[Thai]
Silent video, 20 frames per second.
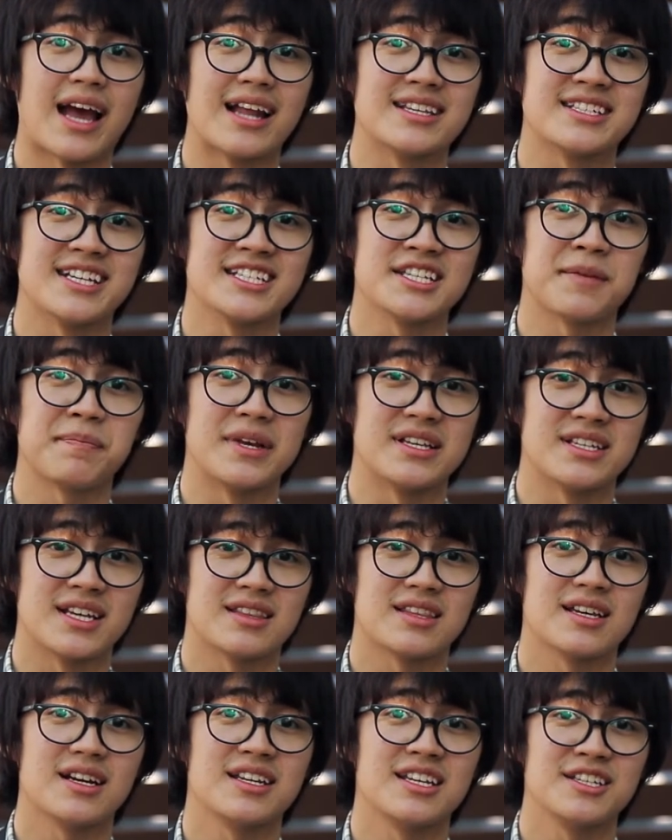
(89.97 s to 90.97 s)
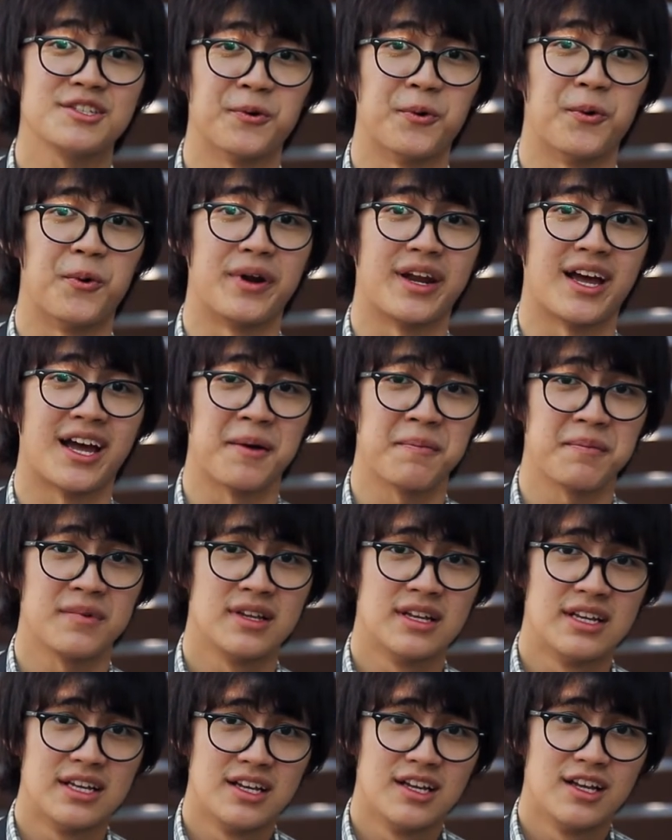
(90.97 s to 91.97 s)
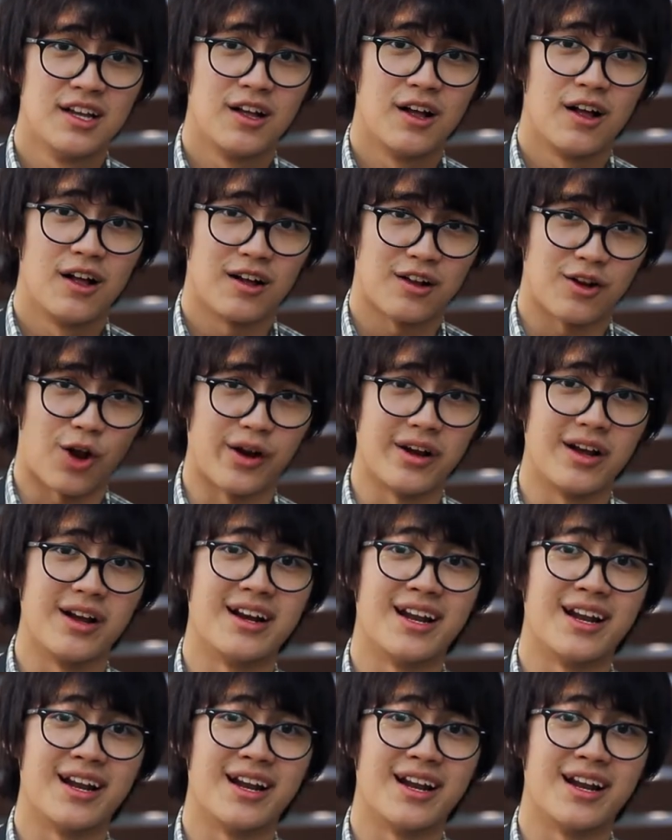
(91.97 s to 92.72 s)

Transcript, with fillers: การใช้สปีดชัตเตอร์ที่สูงนะครับก่อนอื่น